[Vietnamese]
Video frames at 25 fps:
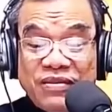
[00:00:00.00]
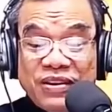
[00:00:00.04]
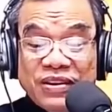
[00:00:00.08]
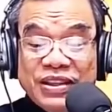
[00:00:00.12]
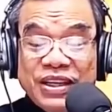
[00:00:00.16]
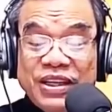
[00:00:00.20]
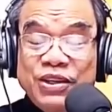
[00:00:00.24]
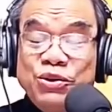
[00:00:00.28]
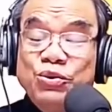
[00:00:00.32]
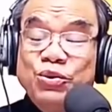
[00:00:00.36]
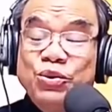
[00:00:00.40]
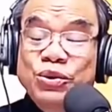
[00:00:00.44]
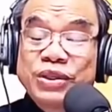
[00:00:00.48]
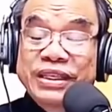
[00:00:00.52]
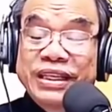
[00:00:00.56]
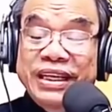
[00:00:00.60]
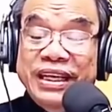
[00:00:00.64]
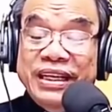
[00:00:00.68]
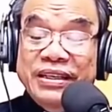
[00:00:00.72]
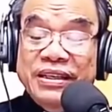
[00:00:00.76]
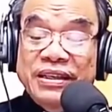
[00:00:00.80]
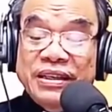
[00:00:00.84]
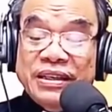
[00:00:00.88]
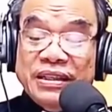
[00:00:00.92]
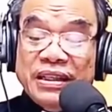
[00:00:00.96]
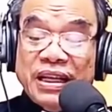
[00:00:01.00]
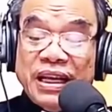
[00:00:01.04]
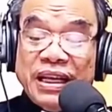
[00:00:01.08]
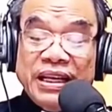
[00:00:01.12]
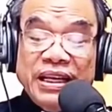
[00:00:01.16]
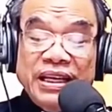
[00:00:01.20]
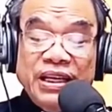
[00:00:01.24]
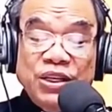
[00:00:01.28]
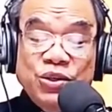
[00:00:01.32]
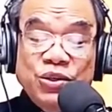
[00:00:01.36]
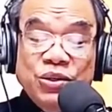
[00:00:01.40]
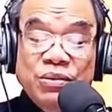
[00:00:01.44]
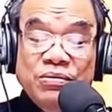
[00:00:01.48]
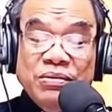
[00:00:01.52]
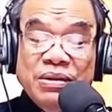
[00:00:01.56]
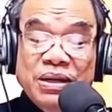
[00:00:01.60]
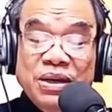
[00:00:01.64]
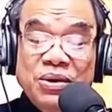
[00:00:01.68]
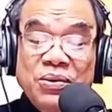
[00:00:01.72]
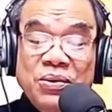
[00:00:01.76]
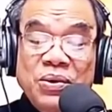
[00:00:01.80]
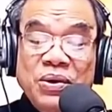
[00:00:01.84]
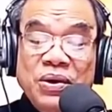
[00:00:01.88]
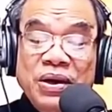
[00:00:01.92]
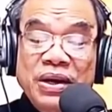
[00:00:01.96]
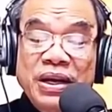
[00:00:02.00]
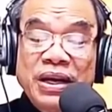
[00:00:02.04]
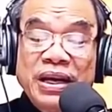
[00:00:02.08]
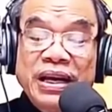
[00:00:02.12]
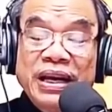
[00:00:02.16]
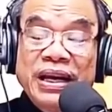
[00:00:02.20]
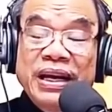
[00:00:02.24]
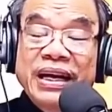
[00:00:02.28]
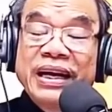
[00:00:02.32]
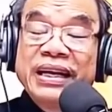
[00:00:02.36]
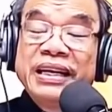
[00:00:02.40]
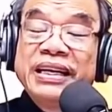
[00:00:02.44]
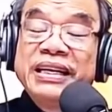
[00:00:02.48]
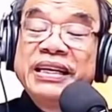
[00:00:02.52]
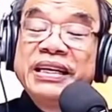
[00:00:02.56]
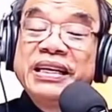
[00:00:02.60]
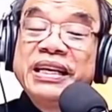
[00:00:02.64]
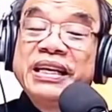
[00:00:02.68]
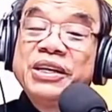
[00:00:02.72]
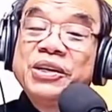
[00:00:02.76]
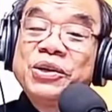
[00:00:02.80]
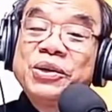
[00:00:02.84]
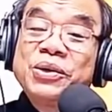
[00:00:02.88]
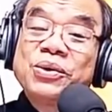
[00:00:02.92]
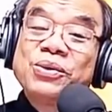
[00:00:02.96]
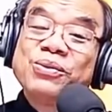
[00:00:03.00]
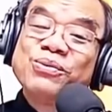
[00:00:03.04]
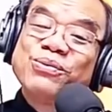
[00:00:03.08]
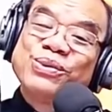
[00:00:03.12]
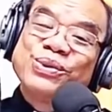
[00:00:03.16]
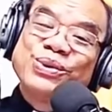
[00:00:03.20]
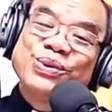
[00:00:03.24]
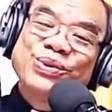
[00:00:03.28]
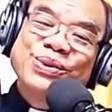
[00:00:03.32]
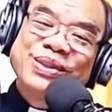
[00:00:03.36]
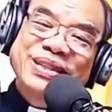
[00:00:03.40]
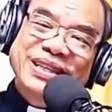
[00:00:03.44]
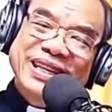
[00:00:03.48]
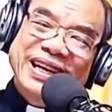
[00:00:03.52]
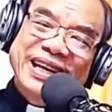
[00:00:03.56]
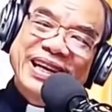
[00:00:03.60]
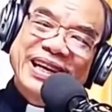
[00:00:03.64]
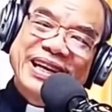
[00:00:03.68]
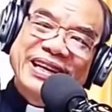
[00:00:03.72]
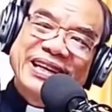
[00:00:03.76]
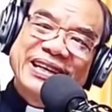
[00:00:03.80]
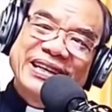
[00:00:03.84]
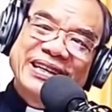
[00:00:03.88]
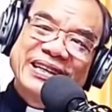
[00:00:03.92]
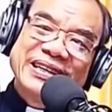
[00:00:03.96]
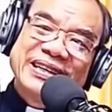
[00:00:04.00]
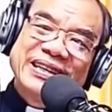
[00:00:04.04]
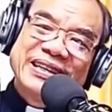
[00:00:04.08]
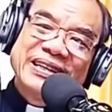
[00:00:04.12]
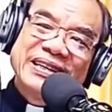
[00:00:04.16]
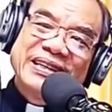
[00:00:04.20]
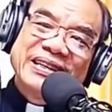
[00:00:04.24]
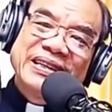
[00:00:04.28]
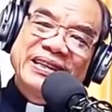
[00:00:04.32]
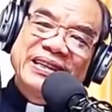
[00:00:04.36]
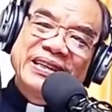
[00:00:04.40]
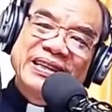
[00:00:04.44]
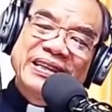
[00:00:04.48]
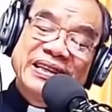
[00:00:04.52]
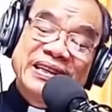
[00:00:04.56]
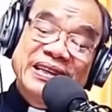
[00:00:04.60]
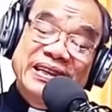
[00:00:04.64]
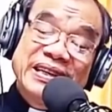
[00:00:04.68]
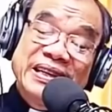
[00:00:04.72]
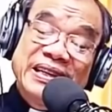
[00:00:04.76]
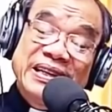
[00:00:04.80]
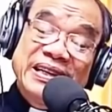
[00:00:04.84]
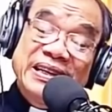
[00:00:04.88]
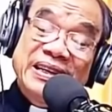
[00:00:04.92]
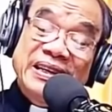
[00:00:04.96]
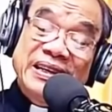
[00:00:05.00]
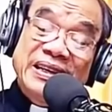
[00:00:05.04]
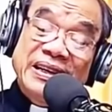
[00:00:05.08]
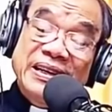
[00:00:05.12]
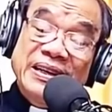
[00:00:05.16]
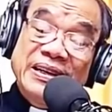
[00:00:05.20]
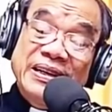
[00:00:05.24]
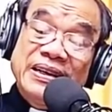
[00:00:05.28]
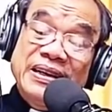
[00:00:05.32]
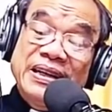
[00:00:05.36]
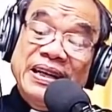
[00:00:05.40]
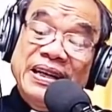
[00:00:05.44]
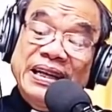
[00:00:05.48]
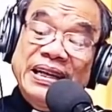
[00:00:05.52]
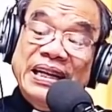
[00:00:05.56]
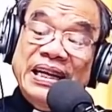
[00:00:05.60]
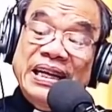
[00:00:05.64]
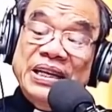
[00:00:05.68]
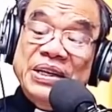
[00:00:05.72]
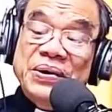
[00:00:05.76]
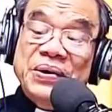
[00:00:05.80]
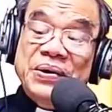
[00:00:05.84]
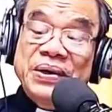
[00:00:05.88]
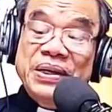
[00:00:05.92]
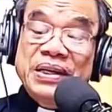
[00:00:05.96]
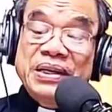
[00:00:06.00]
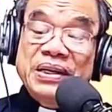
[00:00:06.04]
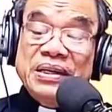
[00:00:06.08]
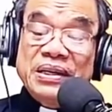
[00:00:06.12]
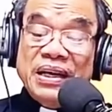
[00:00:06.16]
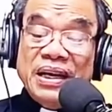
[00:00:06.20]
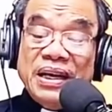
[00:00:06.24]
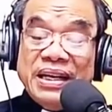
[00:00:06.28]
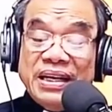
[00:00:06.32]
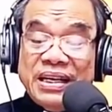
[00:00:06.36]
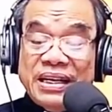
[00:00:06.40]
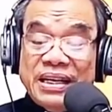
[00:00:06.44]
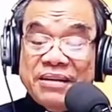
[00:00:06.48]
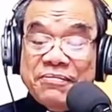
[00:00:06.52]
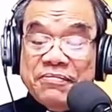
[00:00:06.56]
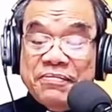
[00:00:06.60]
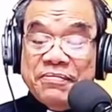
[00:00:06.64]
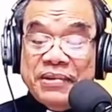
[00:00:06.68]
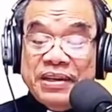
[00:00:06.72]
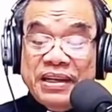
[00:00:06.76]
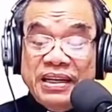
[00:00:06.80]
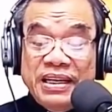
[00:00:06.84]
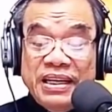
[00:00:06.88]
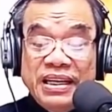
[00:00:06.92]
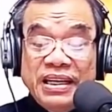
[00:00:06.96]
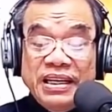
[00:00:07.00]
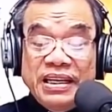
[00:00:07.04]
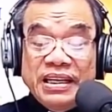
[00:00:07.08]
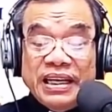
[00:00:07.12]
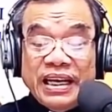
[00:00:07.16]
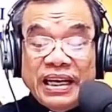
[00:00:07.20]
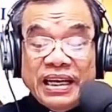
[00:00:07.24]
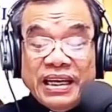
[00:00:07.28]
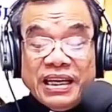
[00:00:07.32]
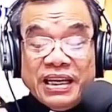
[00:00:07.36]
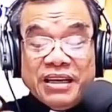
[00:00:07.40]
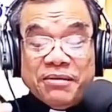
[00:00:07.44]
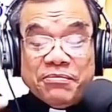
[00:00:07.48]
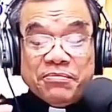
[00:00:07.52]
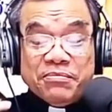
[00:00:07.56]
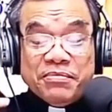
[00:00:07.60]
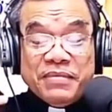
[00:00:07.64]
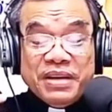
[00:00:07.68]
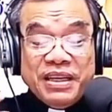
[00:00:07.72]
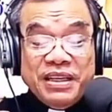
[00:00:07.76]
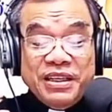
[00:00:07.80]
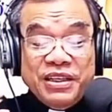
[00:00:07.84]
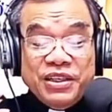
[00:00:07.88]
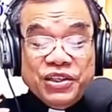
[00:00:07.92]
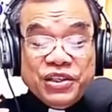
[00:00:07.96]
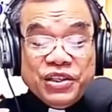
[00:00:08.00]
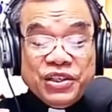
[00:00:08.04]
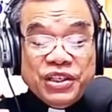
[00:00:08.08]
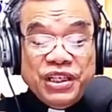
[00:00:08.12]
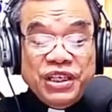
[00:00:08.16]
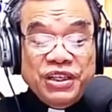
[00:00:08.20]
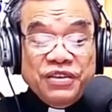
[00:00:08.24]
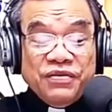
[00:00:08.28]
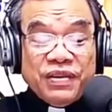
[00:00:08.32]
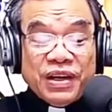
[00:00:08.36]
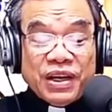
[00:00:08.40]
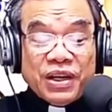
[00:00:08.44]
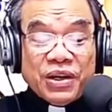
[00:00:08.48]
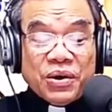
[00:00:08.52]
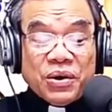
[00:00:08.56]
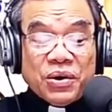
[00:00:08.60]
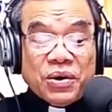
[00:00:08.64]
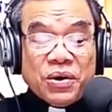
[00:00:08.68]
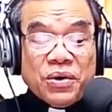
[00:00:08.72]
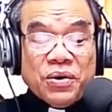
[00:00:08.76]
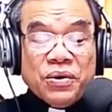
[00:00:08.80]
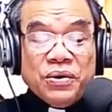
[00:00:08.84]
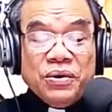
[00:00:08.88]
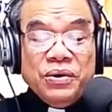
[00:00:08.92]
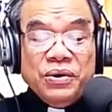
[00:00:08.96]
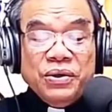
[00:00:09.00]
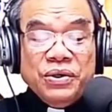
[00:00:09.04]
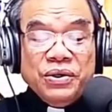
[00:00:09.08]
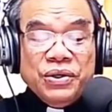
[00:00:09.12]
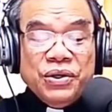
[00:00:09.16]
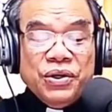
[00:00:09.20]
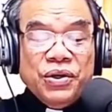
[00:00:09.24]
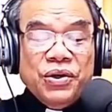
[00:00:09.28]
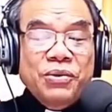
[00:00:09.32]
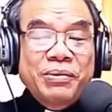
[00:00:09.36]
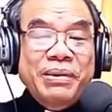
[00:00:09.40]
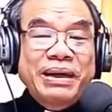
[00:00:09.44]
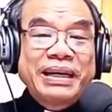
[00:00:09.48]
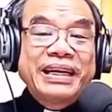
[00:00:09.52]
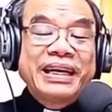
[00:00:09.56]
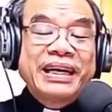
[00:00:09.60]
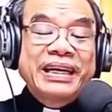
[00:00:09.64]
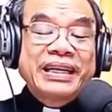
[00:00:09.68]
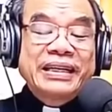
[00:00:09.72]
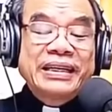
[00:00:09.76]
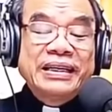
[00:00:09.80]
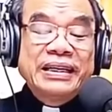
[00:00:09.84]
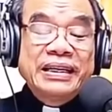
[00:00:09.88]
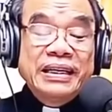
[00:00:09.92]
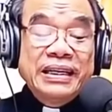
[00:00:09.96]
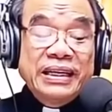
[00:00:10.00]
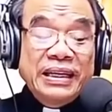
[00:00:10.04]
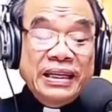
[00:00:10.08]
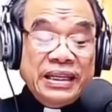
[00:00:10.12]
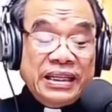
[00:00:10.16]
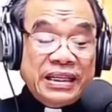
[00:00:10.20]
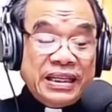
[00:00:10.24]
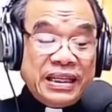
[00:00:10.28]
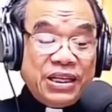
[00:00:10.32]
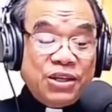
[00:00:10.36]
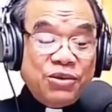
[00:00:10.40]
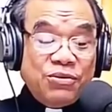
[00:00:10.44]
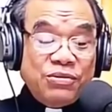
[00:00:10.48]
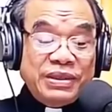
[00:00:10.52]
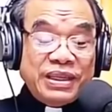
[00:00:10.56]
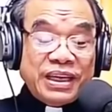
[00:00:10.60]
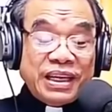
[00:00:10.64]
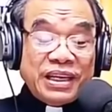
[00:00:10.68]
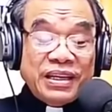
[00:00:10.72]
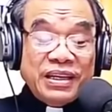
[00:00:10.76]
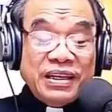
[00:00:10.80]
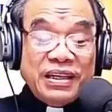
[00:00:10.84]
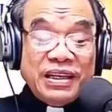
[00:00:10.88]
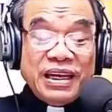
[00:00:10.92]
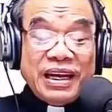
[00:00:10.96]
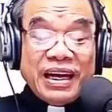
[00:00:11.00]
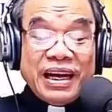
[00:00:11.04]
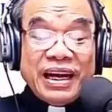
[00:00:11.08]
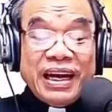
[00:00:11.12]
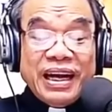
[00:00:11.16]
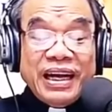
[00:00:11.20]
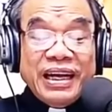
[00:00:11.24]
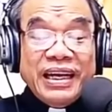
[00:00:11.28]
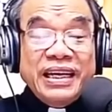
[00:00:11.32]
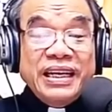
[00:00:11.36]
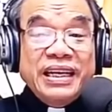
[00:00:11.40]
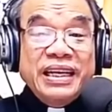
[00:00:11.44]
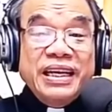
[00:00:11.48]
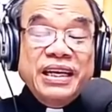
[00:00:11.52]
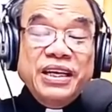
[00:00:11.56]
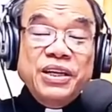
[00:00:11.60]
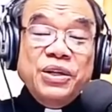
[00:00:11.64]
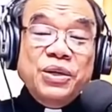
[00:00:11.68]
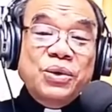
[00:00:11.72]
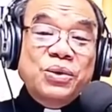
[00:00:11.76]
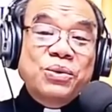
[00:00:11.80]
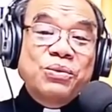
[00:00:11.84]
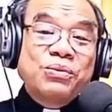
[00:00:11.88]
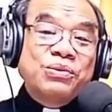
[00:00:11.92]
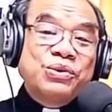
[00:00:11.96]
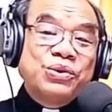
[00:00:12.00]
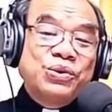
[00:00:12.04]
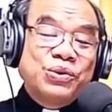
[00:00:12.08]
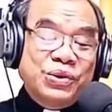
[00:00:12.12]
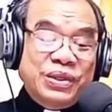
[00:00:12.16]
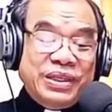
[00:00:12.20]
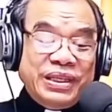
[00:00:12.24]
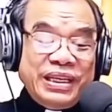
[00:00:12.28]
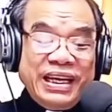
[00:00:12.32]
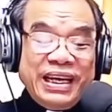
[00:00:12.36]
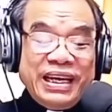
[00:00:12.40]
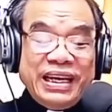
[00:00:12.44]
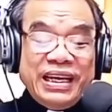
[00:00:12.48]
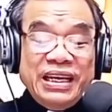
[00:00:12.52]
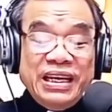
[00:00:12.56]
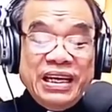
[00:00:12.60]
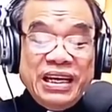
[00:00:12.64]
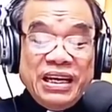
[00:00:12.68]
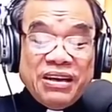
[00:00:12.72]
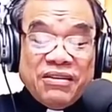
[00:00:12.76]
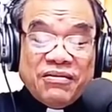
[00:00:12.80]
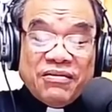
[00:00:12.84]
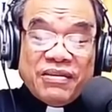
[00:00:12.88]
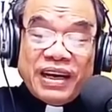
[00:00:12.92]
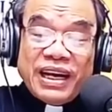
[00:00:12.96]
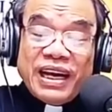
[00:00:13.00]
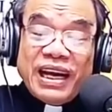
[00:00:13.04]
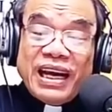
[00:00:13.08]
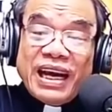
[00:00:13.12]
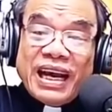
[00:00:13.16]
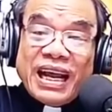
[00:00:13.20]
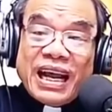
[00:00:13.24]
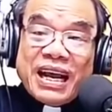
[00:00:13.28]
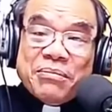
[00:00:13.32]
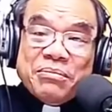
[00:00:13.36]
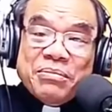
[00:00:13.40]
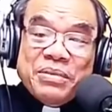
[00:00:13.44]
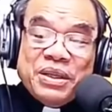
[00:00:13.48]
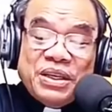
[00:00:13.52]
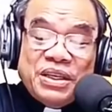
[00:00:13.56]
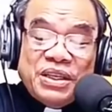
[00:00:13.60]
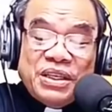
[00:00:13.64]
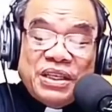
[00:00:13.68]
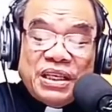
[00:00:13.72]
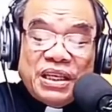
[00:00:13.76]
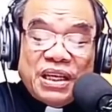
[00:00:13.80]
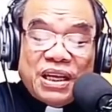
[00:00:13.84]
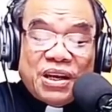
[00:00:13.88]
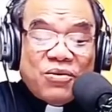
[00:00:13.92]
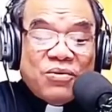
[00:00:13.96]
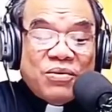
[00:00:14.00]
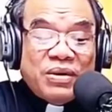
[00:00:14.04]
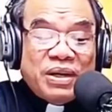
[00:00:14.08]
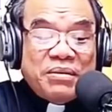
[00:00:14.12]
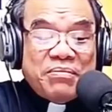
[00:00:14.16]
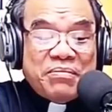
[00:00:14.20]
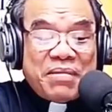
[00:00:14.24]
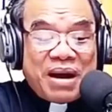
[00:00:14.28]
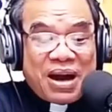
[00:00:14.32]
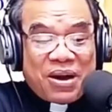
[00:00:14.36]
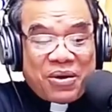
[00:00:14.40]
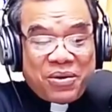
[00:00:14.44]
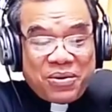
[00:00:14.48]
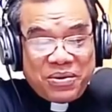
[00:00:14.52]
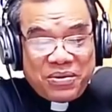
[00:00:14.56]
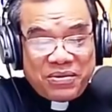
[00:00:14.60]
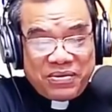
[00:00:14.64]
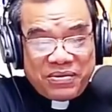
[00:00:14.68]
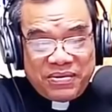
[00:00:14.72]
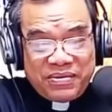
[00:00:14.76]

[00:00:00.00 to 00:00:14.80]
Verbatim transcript: vào Thánh Giuse được thể hiện trong câu Hãy đến cùng Giuse. Gợi lại nạn đói ở Ai Cập khi người Ai Cập đến xin Pharaoh cho bánh ăn thì ông trả lời là hãy đến cùng Giuse và hãy làm những gì ông ấy bảo